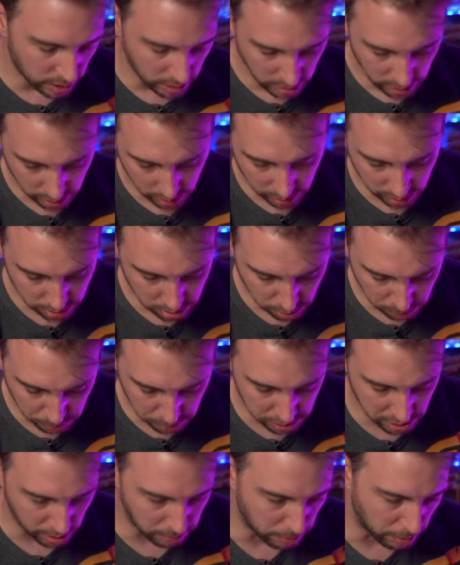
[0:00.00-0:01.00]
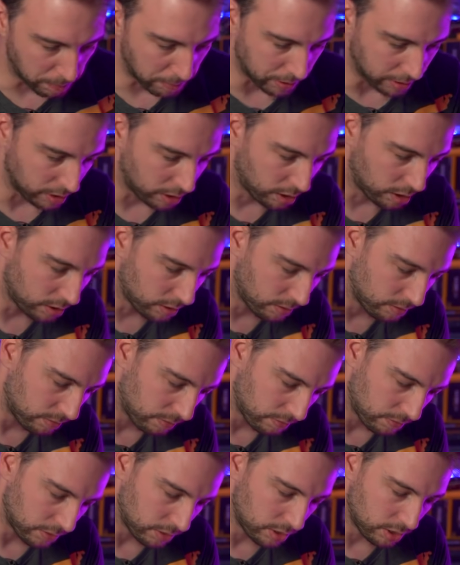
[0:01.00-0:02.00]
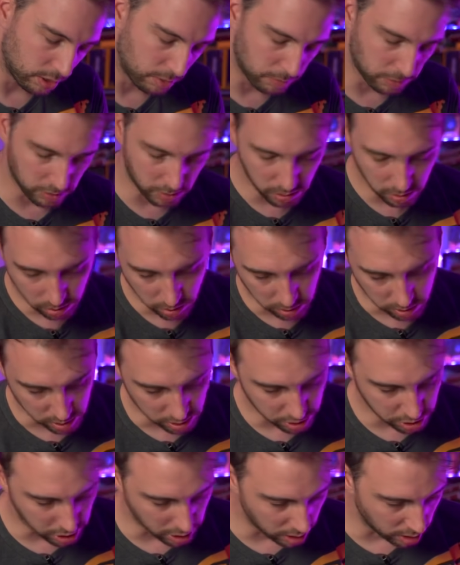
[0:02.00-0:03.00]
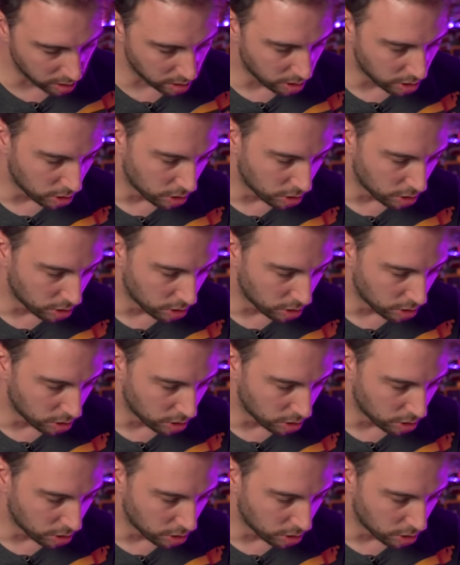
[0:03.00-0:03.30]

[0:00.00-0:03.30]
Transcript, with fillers: e adesso possiamo aprirla. Vediamo cosa c'è.